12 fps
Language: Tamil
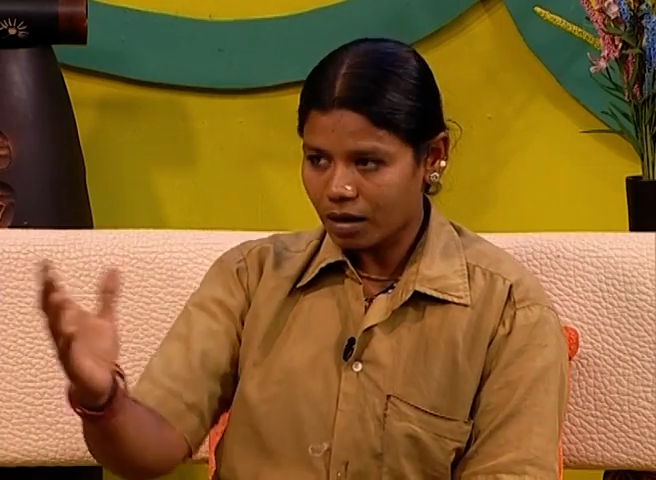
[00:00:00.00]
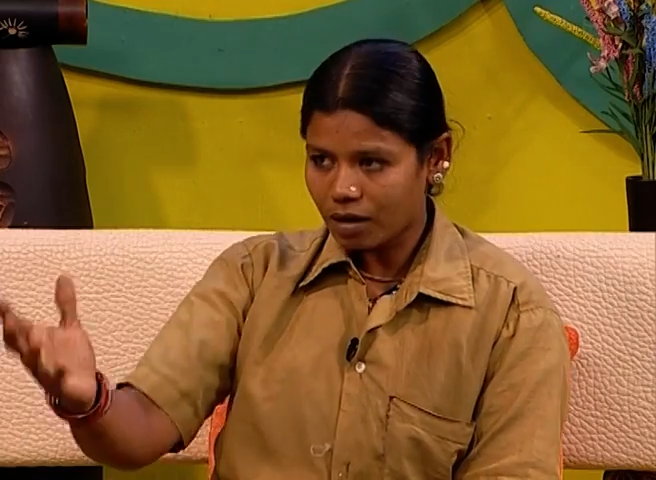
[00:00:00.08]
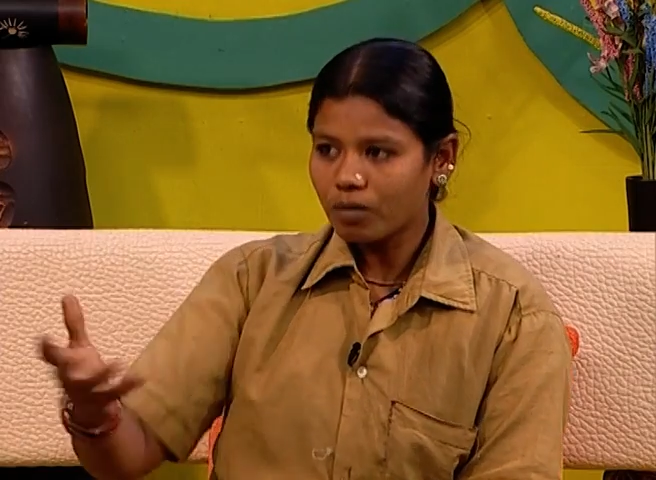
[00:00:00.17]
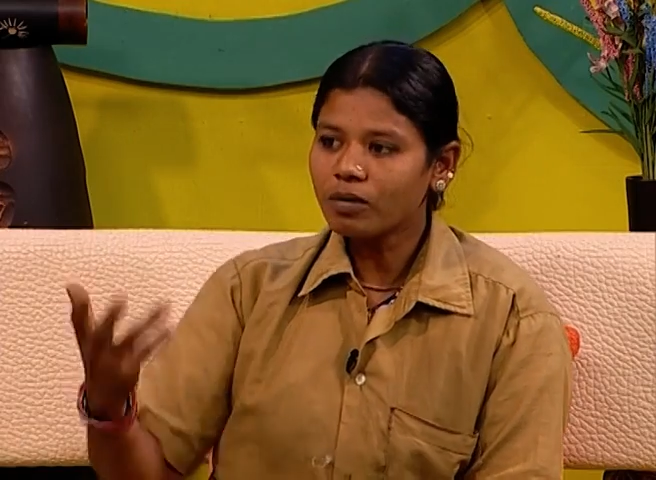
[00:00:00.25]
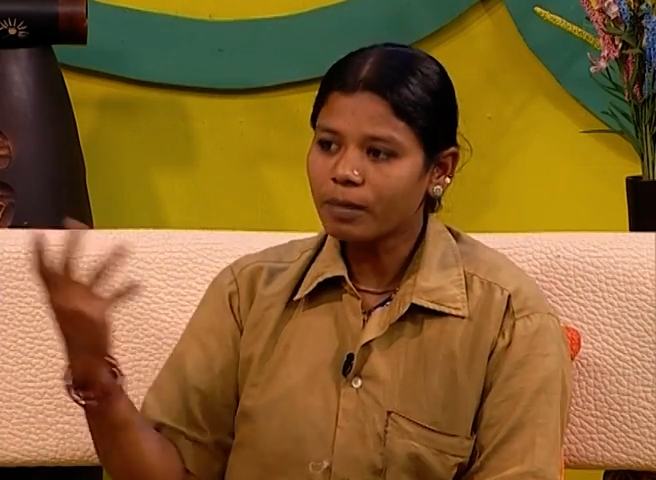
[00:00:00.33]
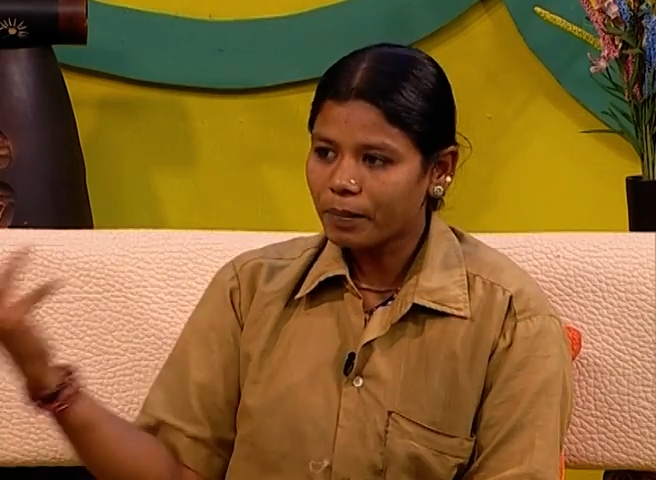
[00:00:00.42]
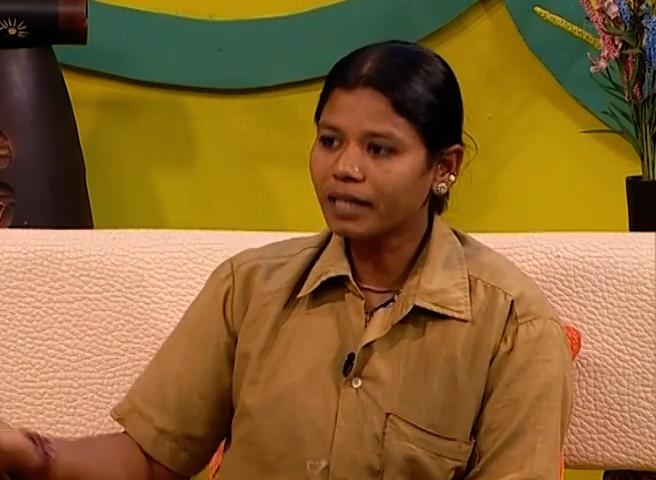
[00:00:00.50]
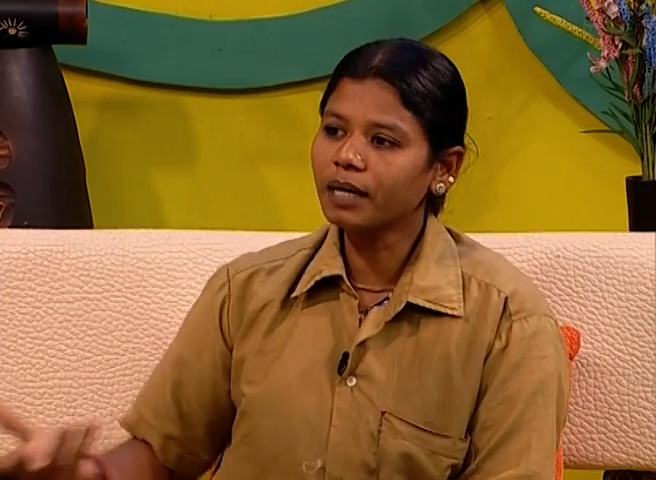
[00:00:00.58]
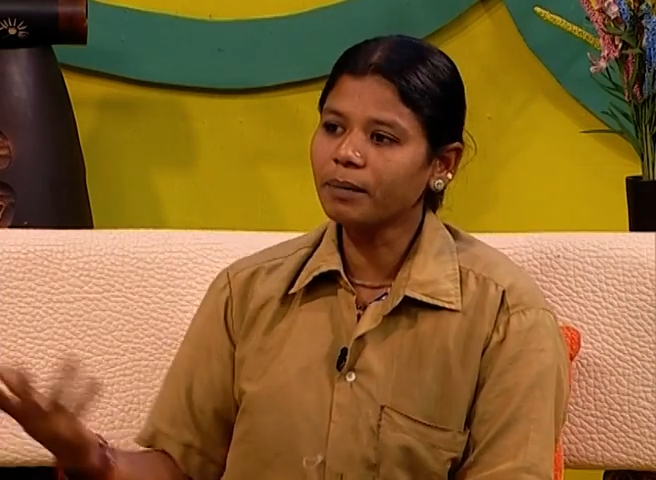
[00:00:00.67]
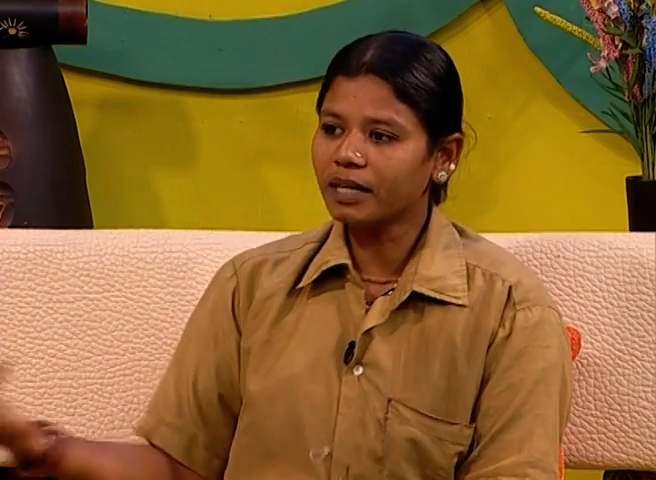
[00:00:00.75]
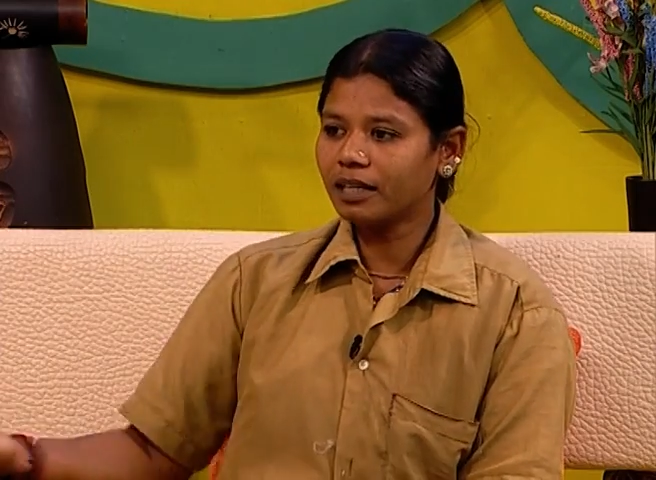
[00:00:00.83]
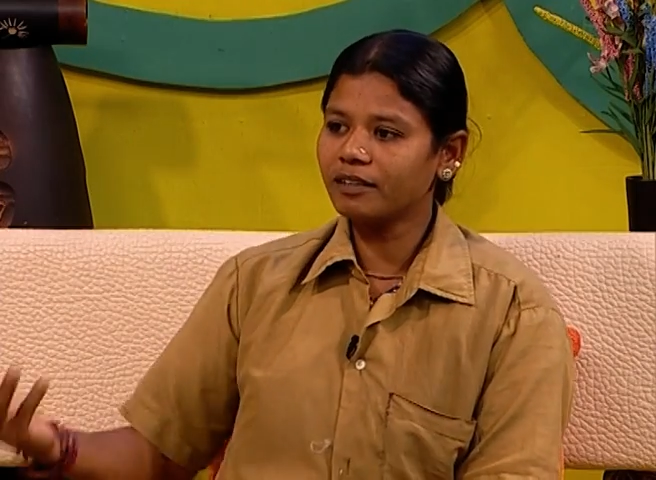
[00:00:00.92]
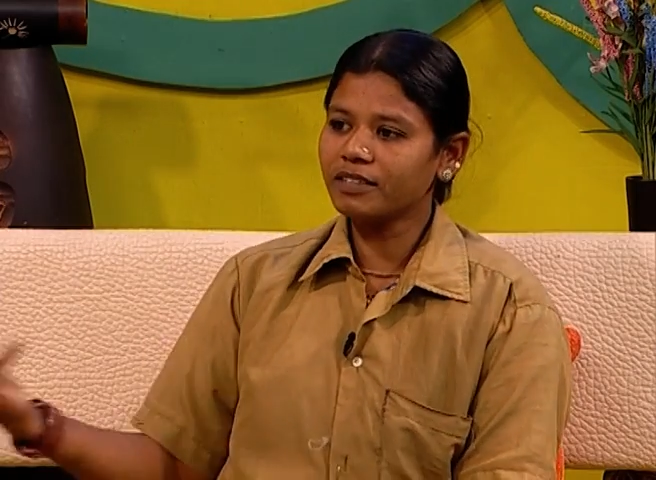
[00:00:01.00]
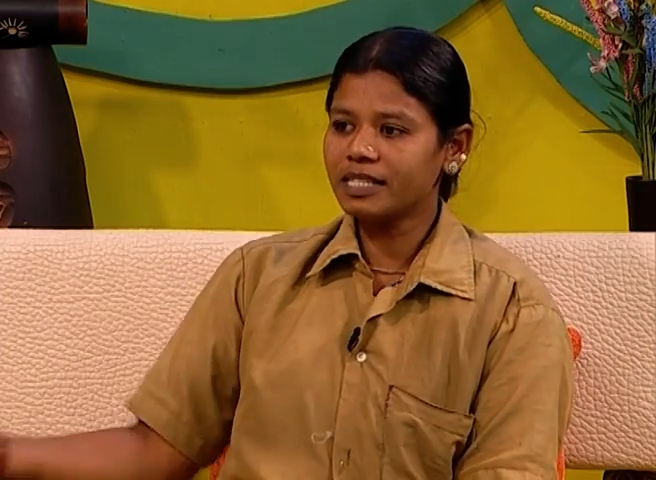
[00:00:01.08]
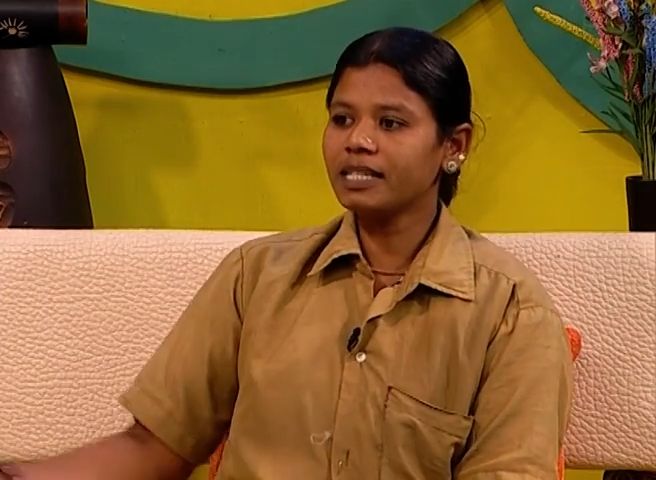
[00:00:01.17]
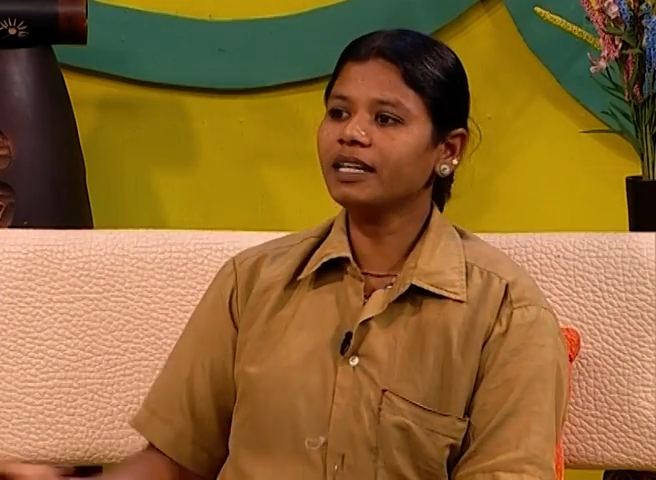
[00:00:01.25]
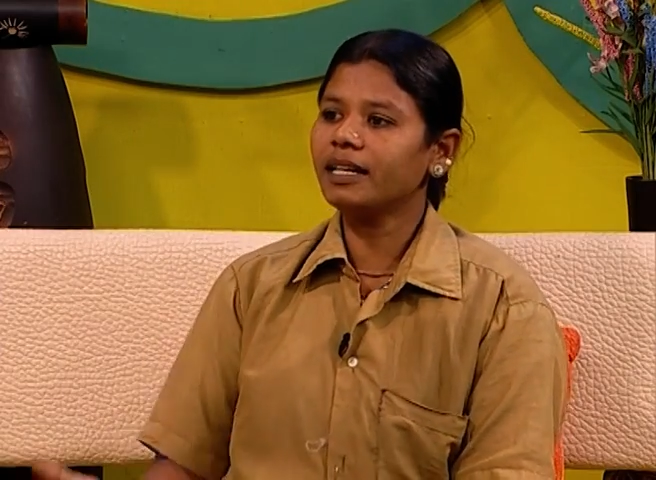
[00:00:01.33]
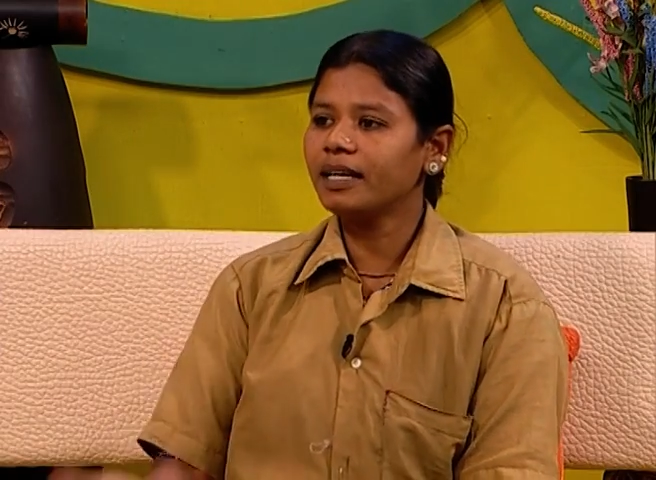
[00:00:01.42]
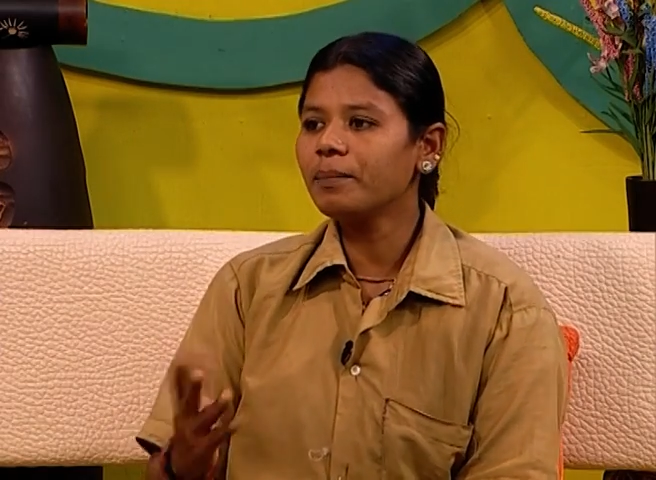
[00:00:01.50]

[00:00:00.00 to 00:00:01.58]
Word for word: அவங்க பண்ற மற்ற விஷயங்களை